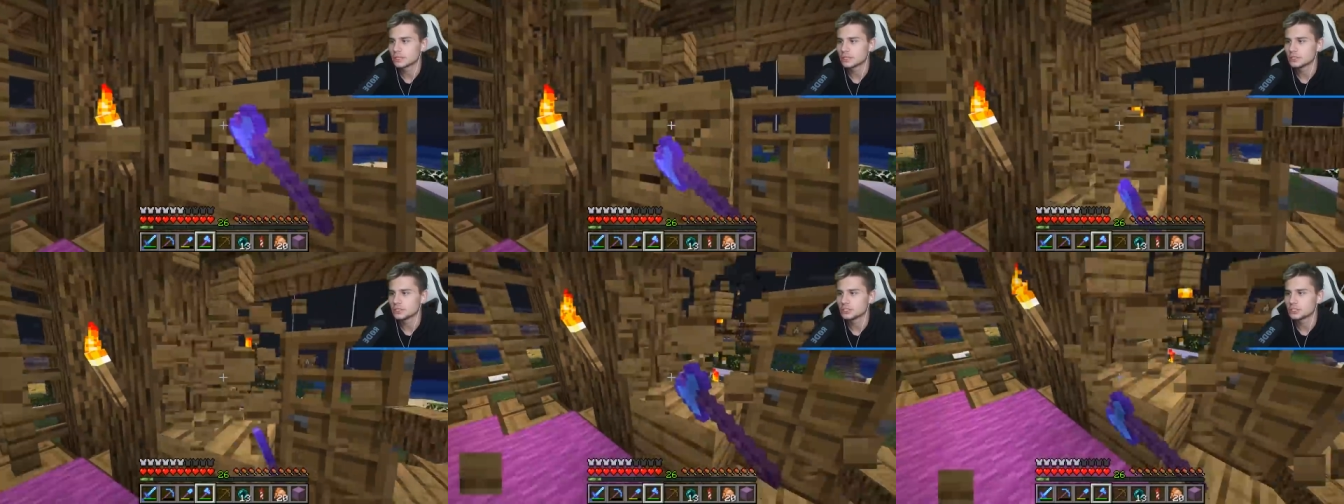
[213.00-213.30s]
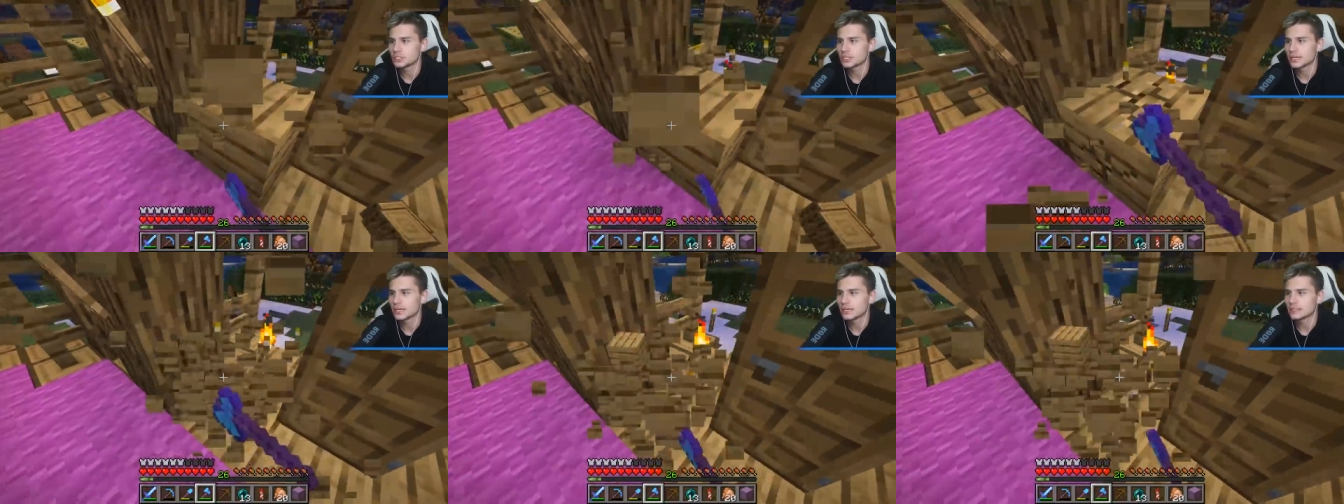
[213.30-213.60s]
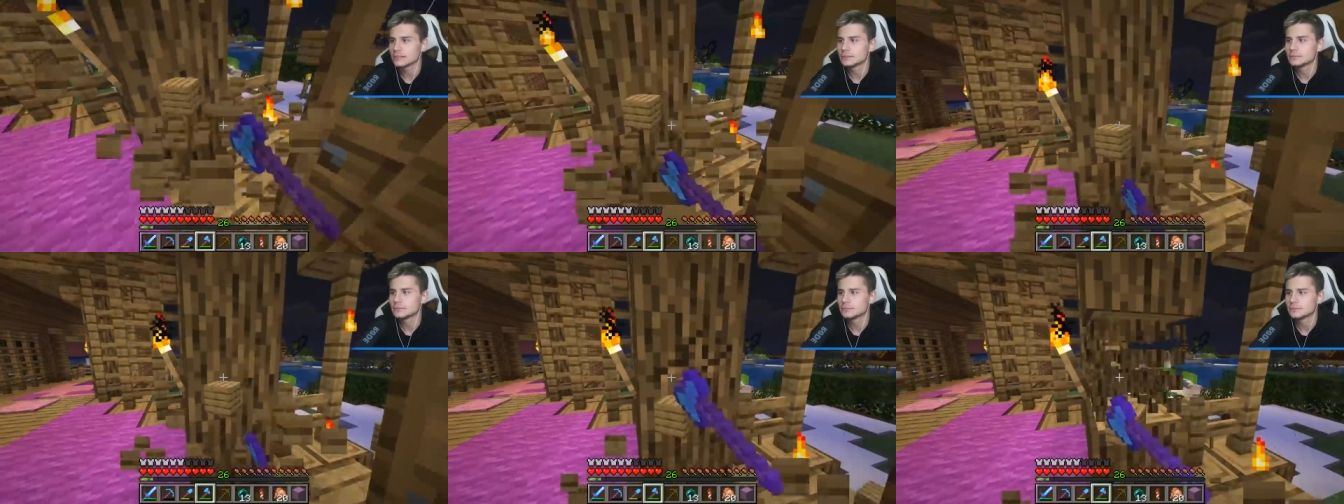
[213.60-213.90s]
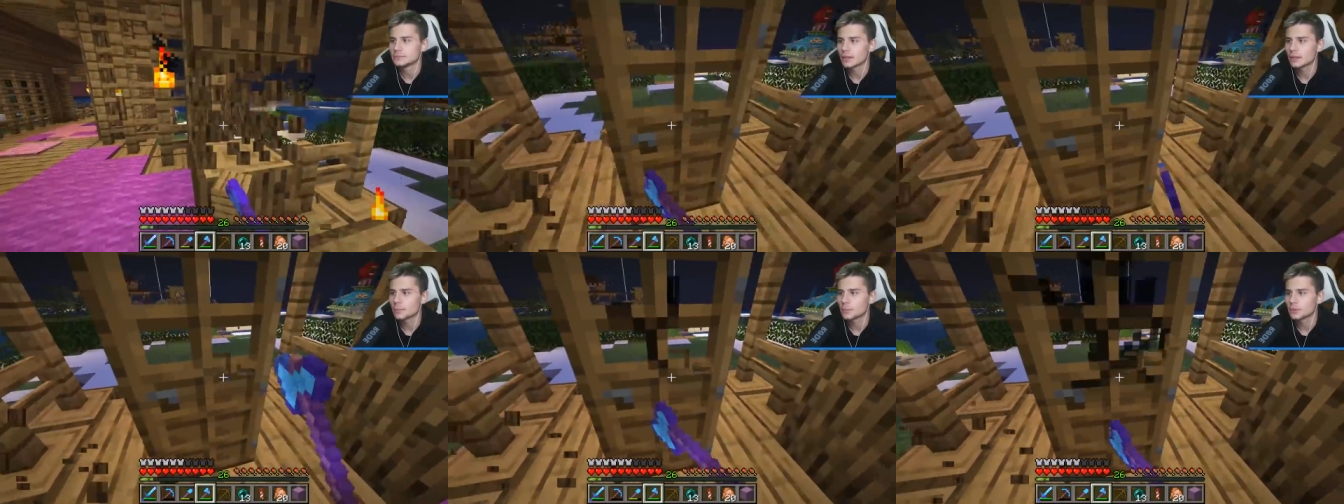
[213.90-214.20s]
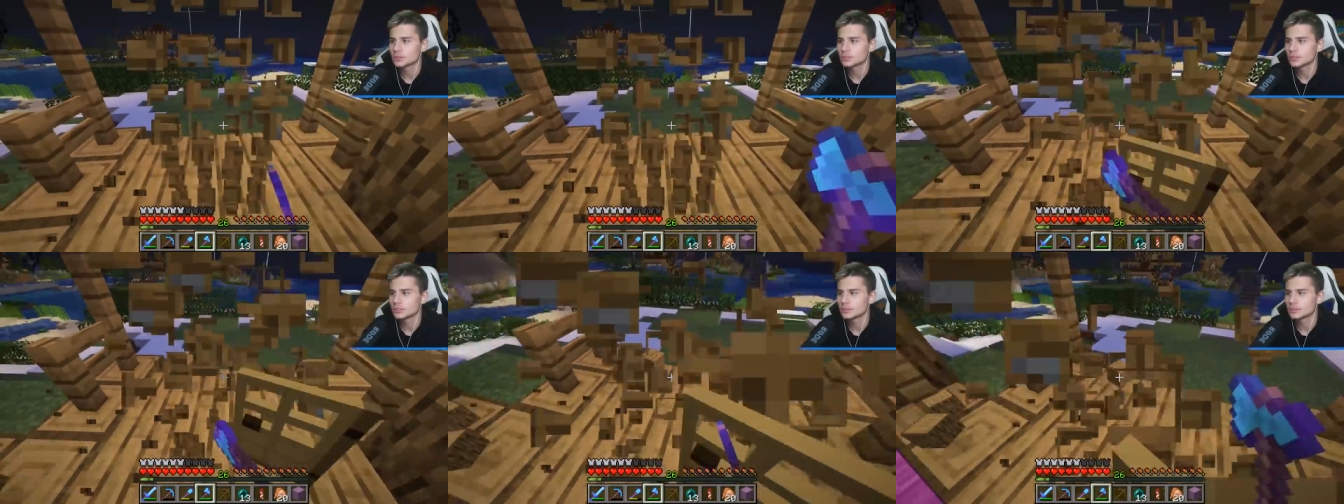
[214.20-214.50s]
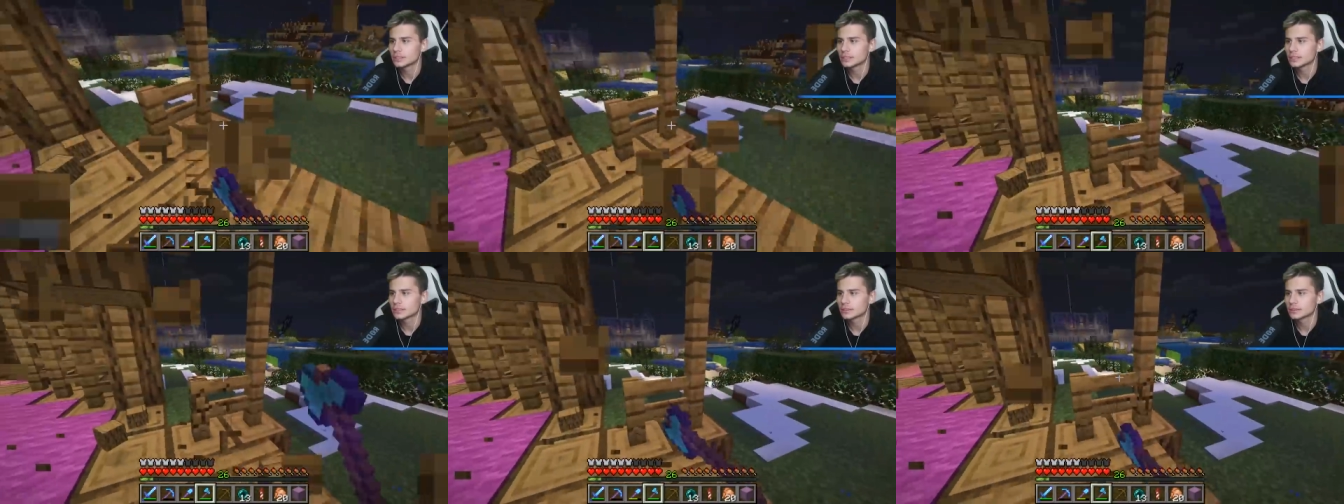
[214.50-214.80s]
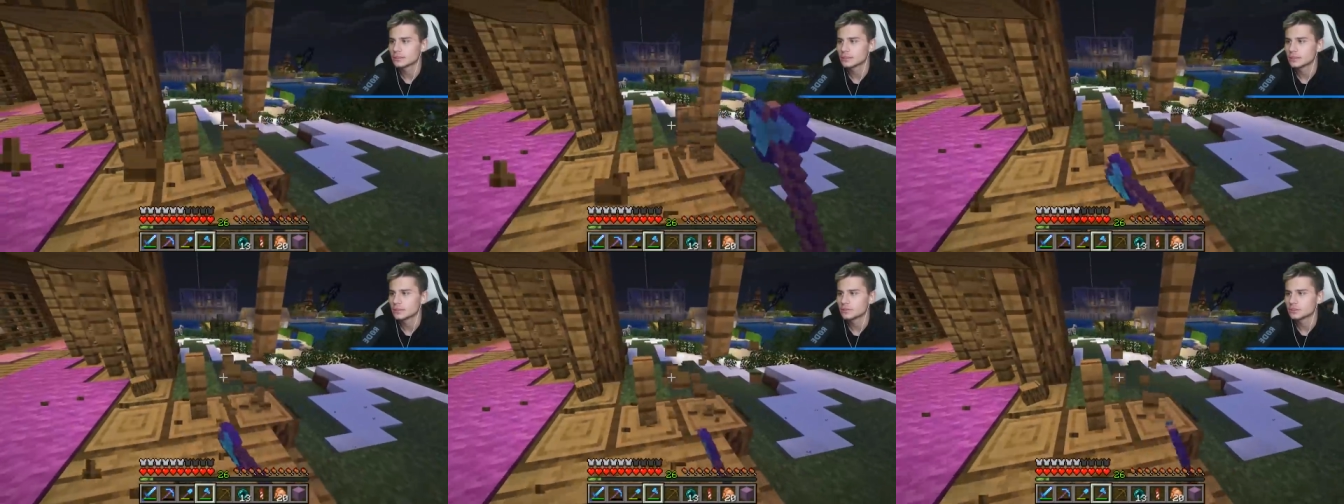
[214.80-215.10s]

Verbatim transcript: tutaj ścian na początek,